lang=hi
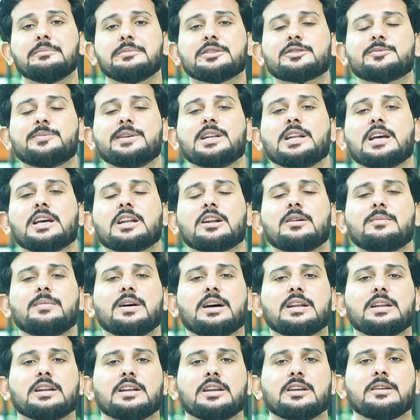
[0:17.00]

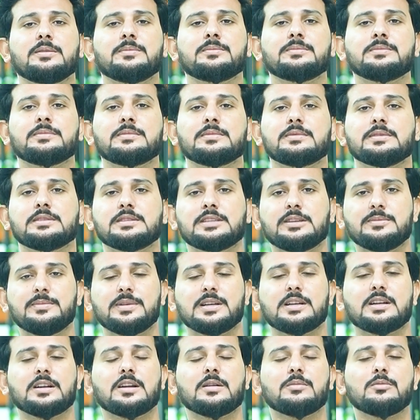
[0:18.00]
बिसमान रहीम जी
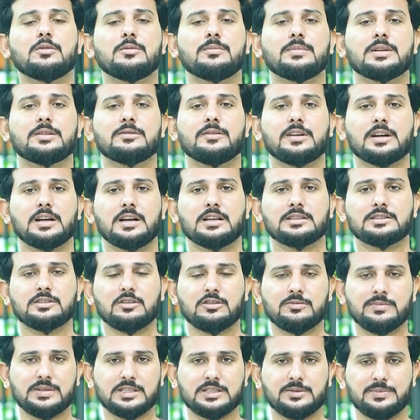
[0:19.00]
मेरा नाम मोहम्मद वकास
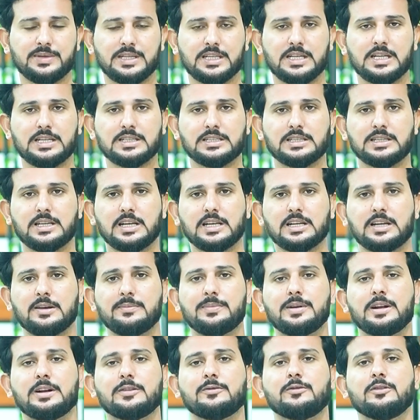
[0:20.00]
है और मैं ज़मीन नाइनटी नाइन
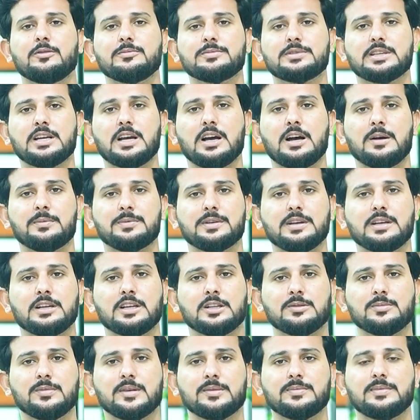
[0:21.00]
के प्लेटफॉर्म से आपकी
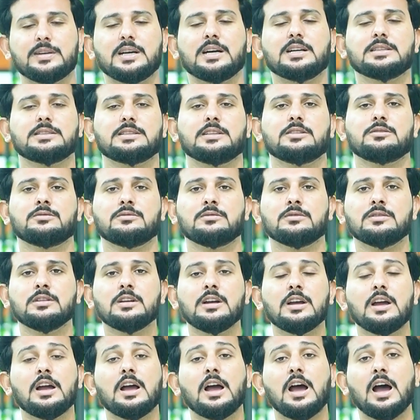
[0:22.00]
खिदमत में हाजिर हूँ
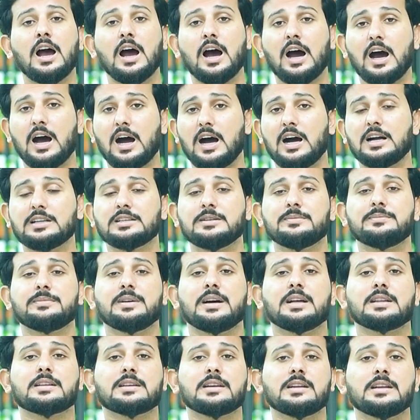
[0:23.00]
आज हम
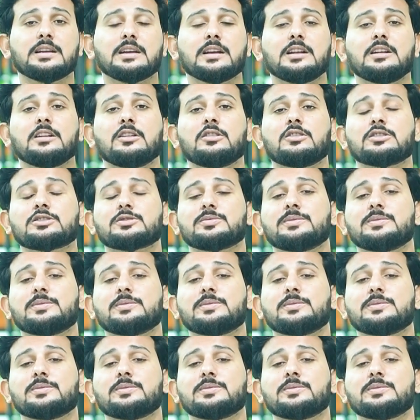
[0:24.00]
बात करेंगे लाहौर